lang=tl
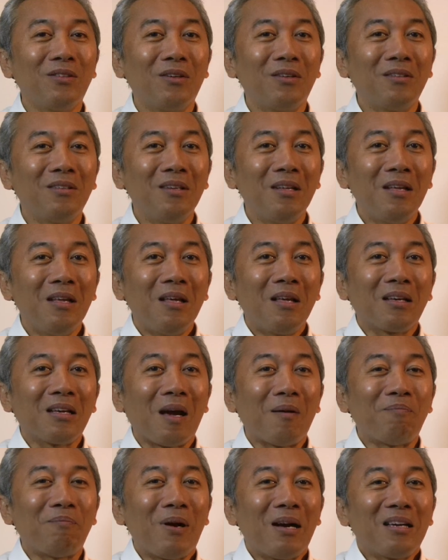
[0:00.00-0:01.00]
sabihin nun,
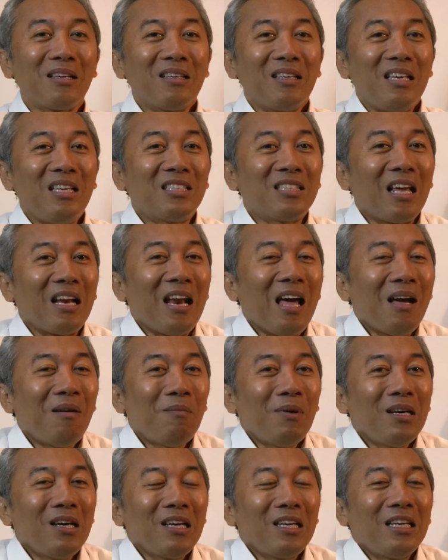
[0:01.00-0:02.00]
kapag
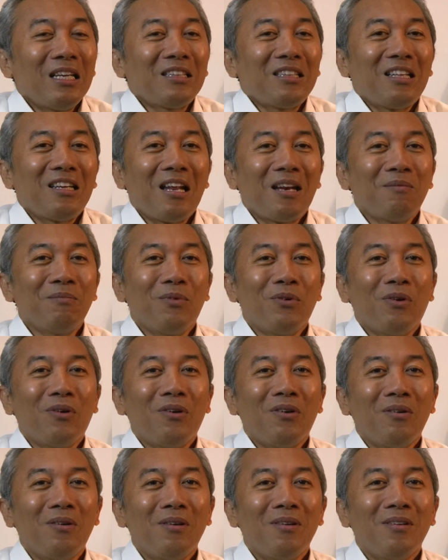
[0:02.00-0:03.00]
isa lamang ang
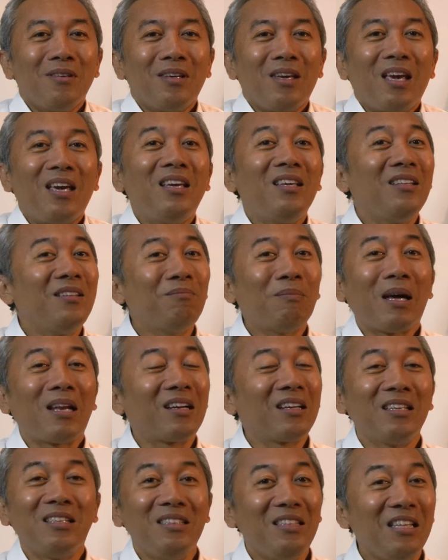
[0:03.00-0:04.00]
inatenan mo, eh
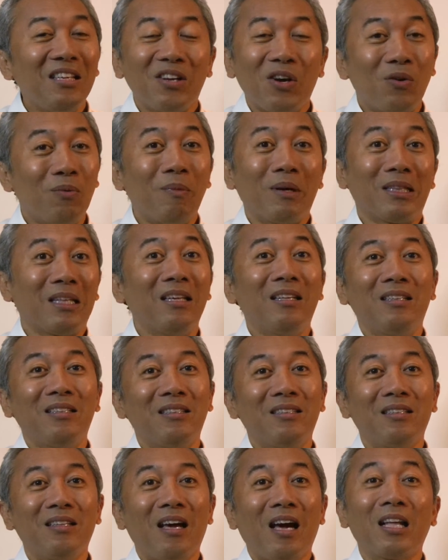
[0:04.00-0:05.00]
parang hindi ka
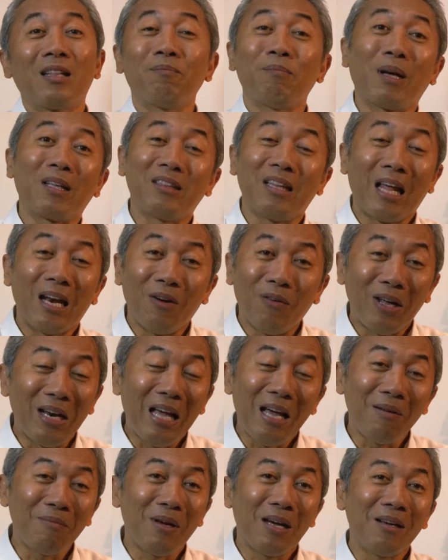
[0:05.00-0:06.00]
umaten. At pag
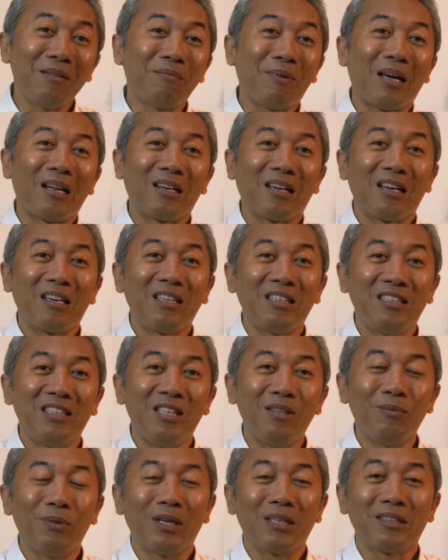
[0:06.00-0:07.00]
dalawa lamang, para
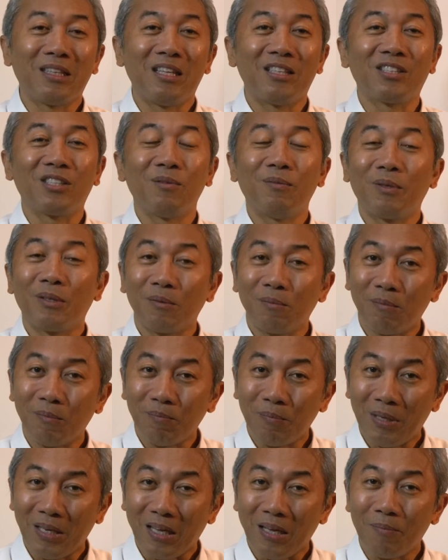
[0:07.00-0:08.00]
kang hindi mo attend. So
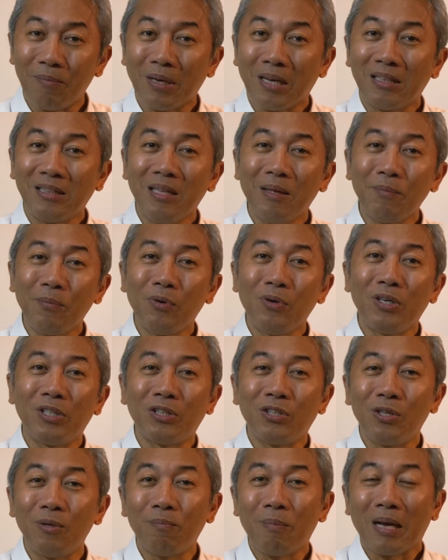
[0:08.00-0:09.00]

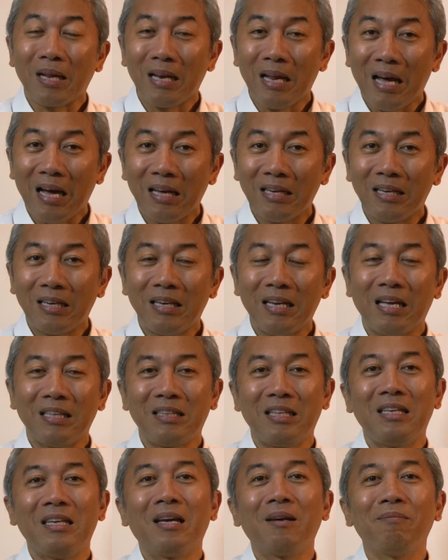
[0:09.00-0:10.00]
pinakamaganda po, ito'y
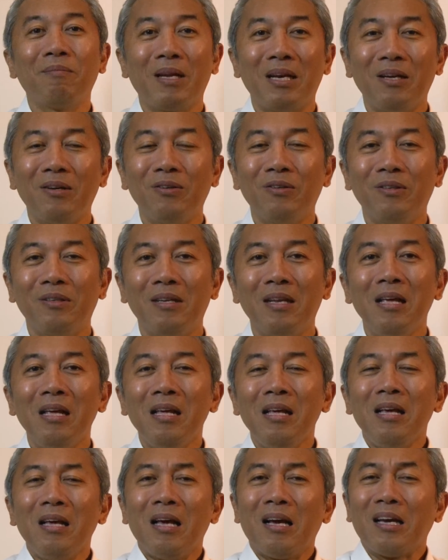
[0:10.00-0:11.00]
paglaanan natin ng
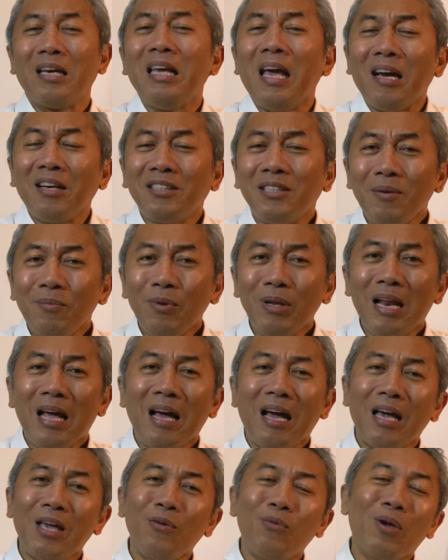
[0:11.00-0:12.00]
panahon. Kaya ang
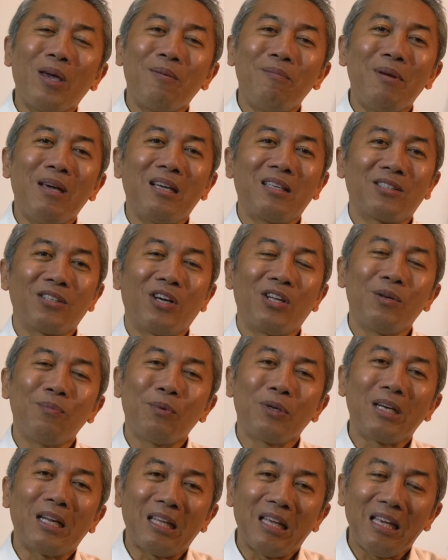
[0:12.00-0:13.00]
simula ay
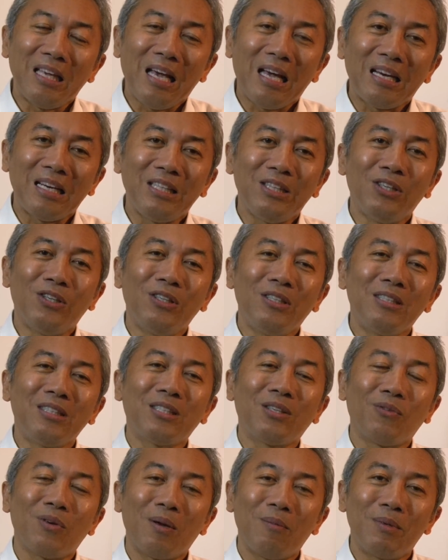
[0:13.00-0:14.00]
Webes. So ano pong nangyayari
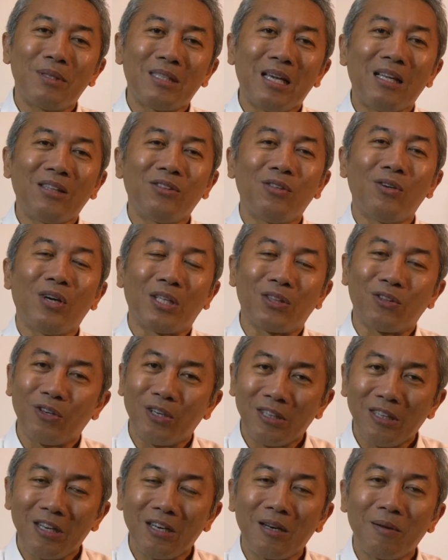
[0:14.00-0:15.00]
doon sa Webes
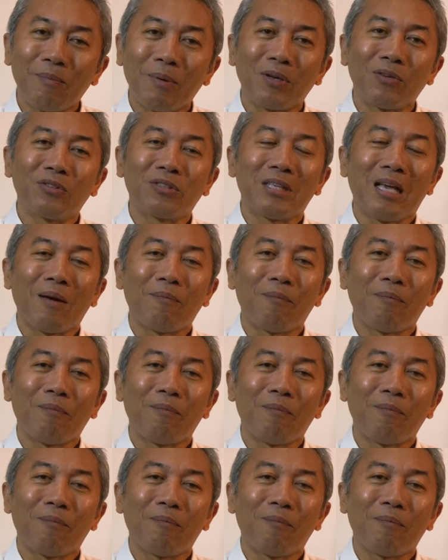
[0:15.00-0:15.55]
Santo, katulad ng